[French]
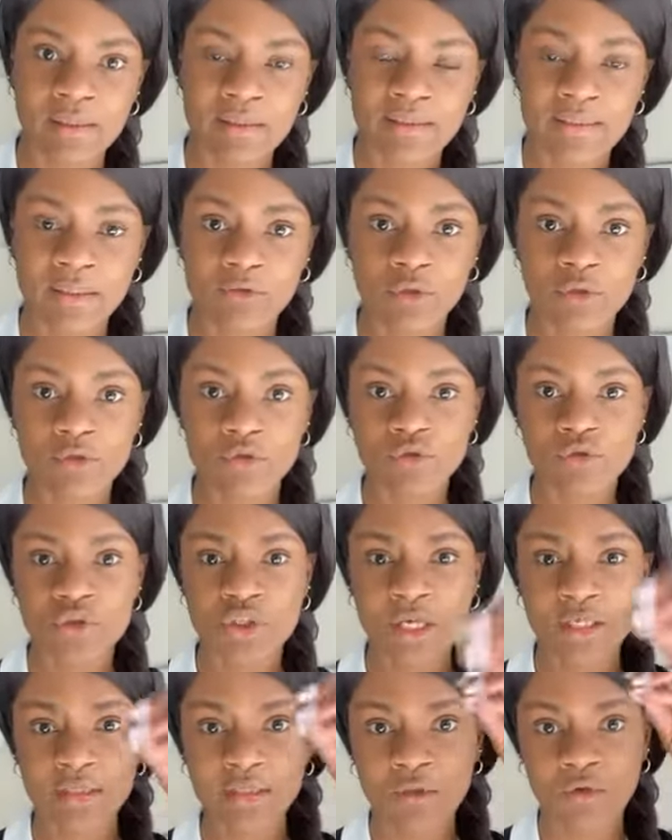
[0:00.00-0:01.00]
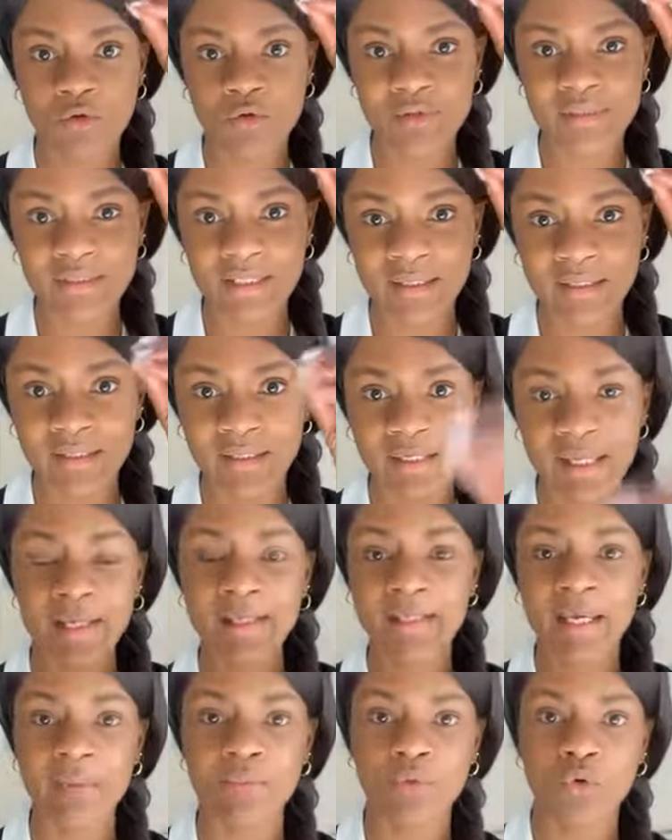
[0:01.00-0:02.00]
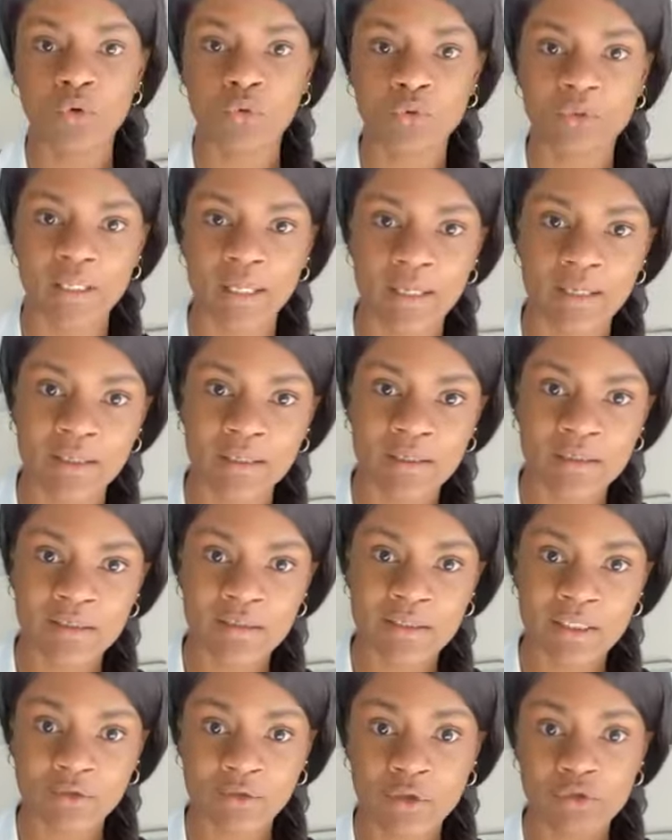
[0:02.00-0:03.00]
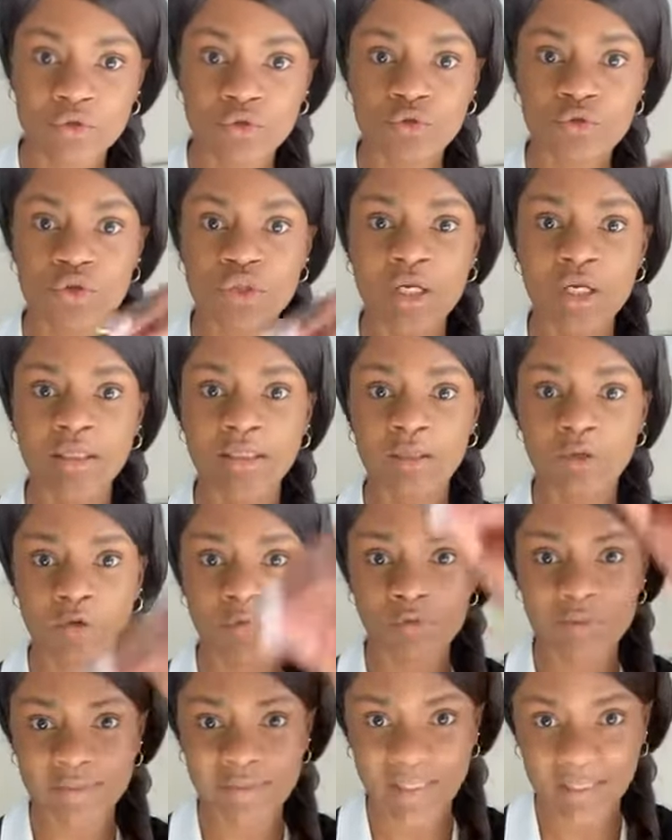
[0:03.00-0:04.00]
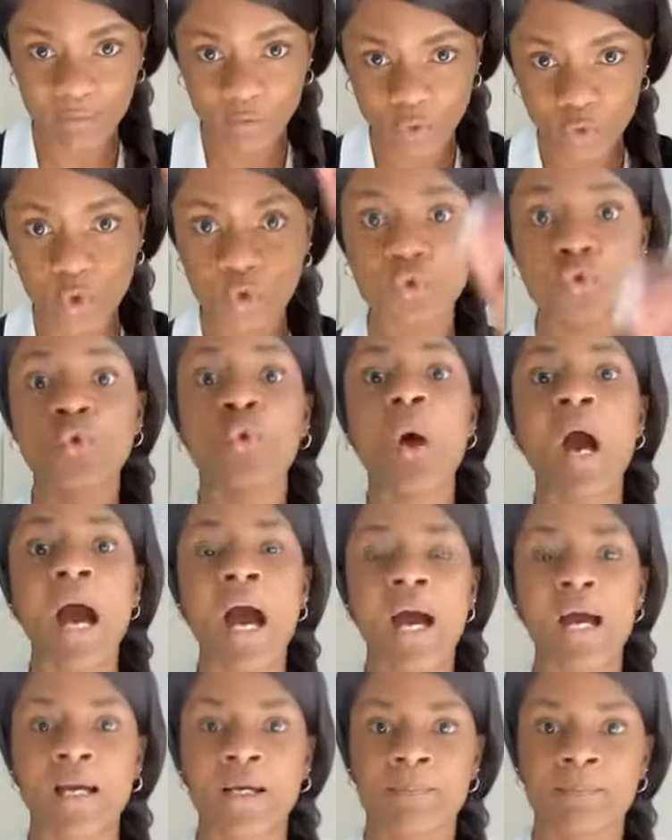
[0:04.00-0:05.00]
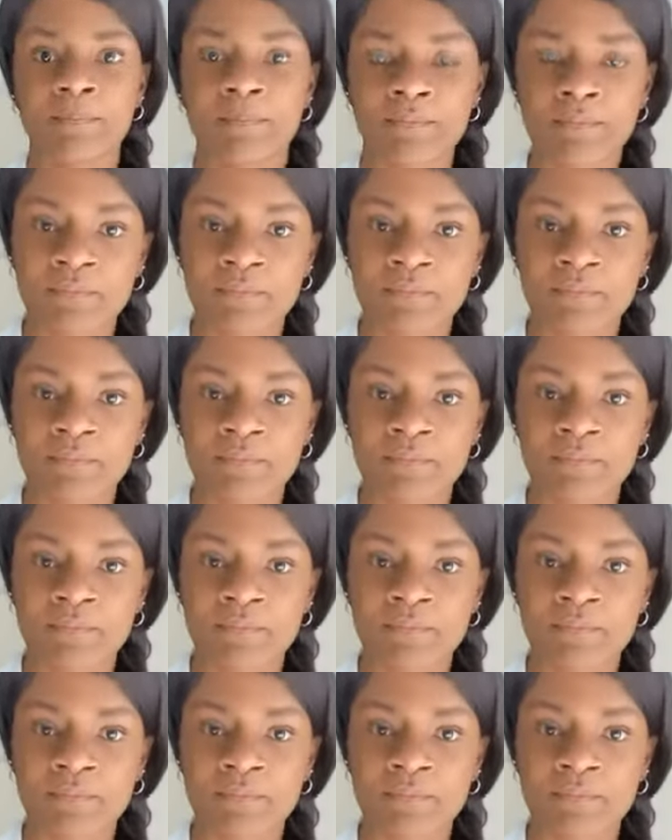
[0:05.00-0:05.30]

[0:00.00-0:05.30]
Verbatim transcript: C'est un sujet qui concerne les Camerounais. C'est un sujet qui concerne le noir.